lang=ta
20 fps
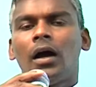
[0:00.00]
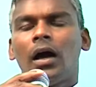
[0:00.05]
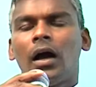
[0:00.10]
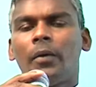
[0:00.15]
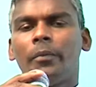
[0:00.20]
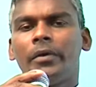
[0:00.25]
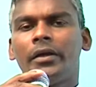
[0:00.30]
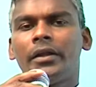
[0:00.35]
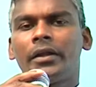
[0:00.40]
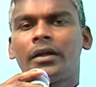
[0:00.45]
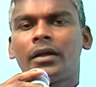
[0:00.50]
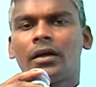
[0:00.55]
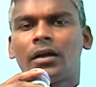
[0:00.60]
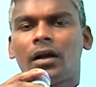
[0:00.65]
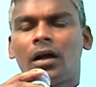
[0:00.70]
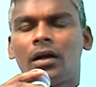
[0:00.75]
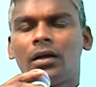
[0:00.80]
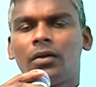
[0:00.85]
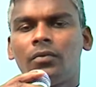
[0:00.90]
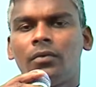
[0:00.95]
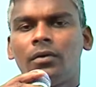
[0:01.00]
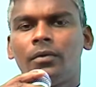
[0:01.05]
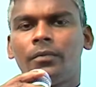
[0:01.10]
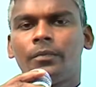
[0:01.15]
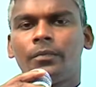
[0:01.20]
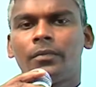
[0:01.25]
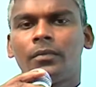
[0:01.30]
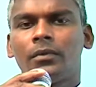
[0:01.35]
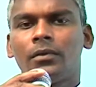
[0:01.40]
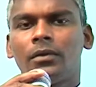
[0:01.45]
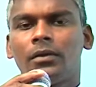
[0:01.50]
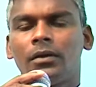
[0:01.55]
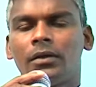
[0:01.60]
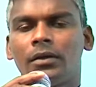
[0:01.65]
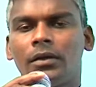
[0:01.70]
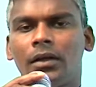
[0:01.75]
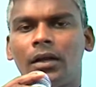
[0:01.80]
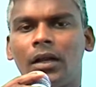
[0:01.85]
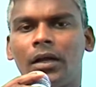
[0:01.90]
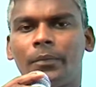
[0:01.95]
அமெரிக்க இராணுவம்
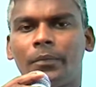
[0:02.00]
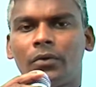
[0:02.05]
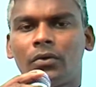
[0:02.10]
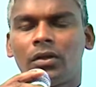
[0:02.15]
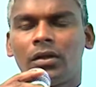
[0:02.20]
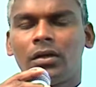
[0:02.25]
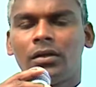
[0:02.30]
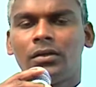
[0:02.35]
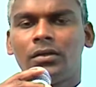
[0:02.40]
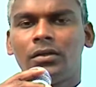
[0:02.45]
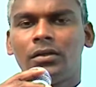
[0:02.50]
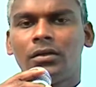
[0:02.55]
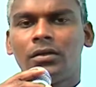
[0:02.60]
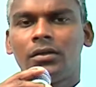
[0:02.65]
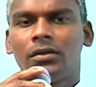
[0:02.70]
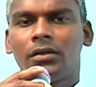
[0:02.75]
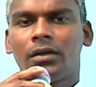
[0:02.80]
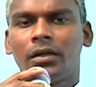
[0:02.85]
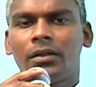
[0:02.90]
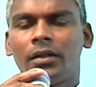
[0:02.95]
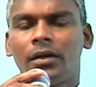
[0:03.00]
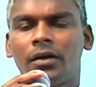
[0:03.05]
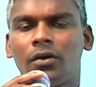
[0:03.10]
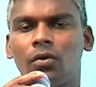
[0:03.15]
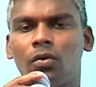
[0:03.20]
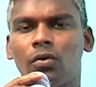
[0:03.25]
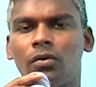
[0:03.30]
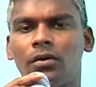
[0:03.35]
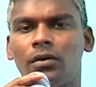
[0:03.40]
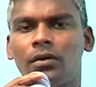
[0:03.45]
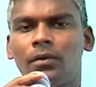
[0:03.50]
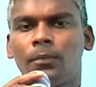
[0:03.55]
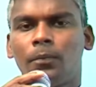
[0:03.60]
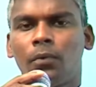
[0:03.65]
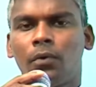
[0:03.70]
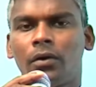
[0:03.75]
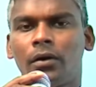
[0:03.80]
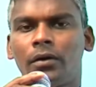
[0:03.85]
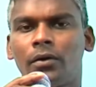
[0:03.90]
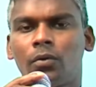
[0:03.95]
எல்லை பகுதியில் நின்று எதிரிகளோடு
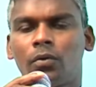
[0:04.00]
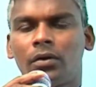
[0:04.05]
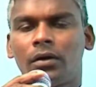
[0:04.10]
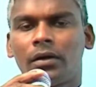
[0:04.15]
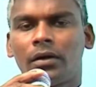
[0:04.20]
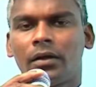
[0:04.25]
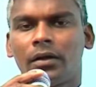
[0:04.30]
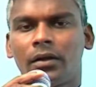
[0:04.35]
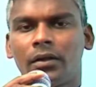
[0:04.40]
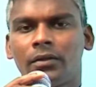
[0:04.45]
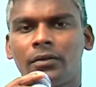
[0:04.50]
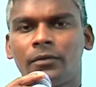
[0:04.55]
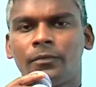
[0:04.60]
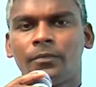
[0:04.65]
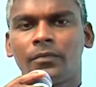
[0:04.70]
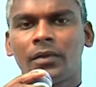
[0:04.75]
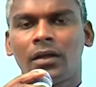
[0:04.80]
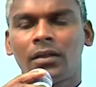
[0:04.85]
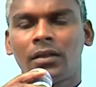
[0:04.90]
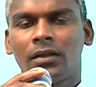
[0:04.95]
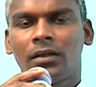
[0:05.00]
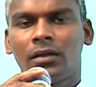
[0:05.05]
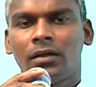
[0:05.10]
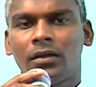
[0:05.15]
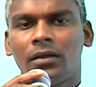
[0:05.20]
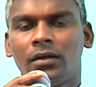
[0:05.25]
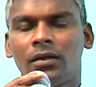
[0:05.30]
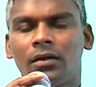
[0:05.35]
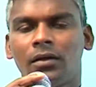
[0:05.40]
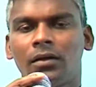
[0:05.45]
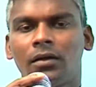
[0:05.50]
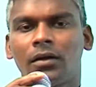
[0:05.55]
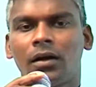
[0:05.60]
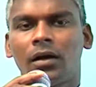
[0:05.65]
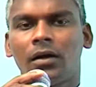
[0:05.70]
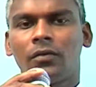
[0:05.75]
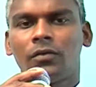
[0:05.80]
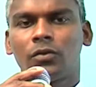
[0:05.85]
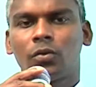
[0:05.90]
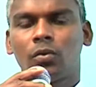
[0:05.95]
போரிட்டு கொண்டிருக்கிறது அந்த
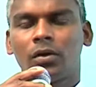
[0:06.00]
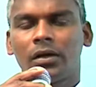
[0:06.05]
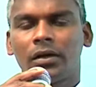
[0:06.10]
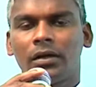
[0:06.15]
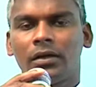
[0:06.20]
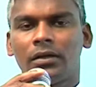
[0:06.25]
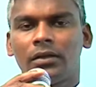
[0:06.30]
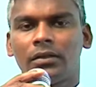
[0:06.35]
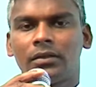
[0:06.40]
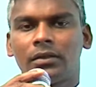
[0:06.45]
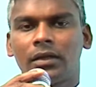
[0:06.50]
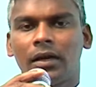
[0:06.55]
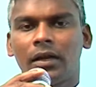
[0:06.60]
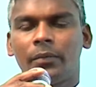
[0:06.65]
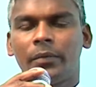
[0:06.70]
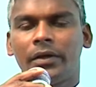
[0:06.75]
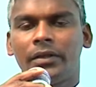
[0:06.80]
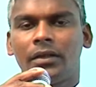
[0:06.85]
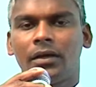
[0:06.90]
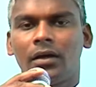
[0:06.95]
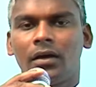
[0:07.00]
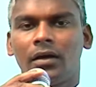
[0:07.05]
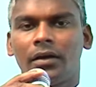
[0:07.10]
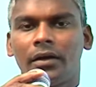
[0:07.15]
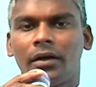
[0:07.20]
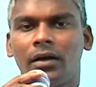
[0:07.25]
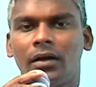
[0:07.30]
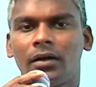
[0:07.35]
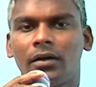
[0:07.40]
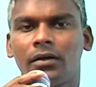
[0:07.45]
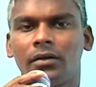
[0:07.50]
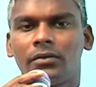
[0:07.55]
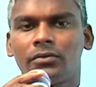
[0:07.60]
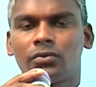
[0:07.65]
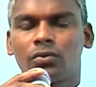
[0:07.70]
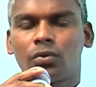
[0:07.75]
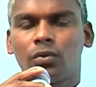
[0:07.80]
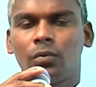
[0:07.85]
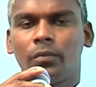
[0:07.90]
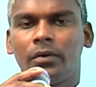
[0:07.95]
இராணுவத்தினுடைய தலைமை அதிகாரியாக
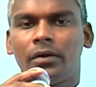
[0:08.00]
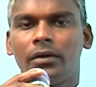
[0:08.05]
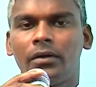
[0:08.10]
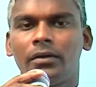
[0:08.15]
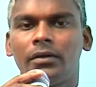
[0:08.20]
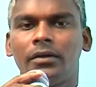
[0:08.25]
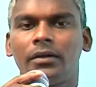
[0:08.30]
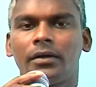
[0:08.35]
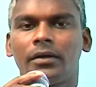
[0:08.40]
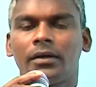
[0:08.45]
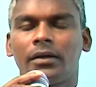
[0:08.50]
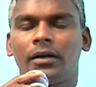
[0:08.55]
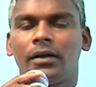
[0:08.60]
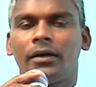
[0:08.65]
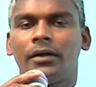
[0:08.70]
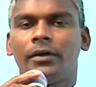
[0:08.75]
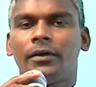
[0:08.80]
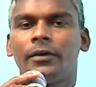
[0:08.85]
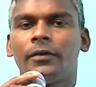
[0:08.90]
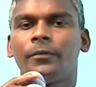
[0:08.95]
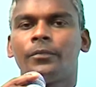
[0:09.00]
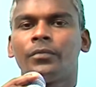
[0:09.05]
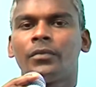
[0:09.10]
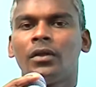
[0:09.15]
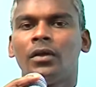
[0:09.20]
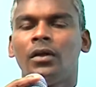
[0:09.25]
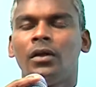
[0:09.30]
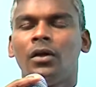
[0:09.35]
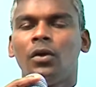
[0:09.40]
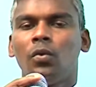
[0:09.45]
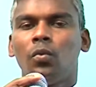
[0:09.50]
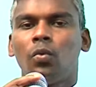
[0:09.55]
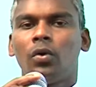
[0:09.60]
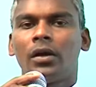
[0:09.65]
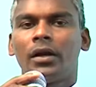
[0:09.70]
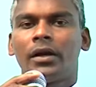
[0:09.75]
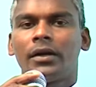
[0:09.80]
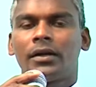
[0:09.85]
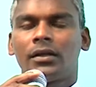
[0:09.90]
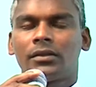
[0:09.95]
ட்ரூமன் இருக்கிறார்
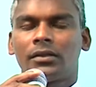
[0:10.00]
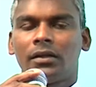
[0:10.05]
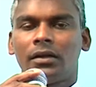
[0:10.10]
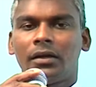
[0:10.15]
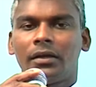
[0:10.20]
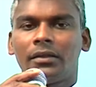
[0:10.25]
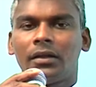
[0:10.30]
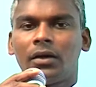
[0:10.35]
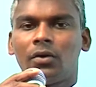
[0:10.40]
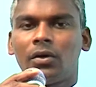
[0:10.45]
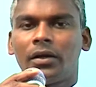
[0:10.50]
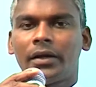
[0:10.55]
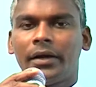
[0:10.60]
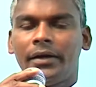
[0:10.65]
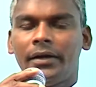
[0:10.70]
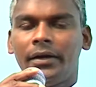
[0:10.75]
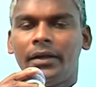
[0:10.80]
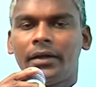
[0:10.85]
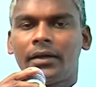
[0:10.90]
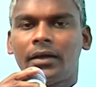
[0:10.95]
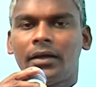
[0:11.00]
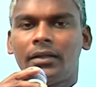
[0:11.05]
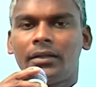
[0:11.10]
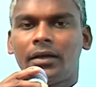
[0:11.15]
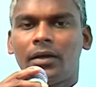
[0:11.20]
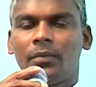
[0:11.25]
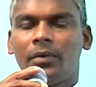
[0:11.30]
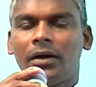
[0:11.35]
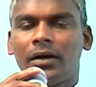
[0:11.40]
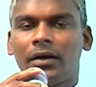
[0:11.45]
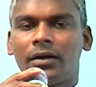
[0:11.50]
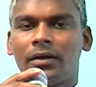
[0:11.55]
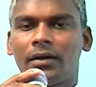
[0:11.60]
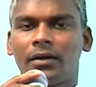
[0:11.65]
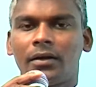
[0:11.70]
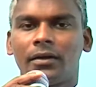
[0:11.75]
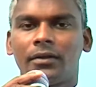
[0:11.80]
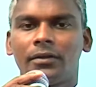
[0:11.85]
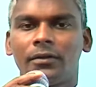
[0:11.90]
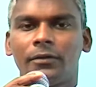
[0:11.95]
ஒரு கட்டத்தில் எதிரிகளுடைய எண்ணிக்கை அதிகமாக
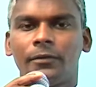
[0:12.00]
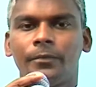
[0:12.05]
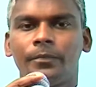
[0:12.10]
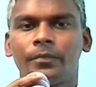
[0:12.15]
இருக்கிறது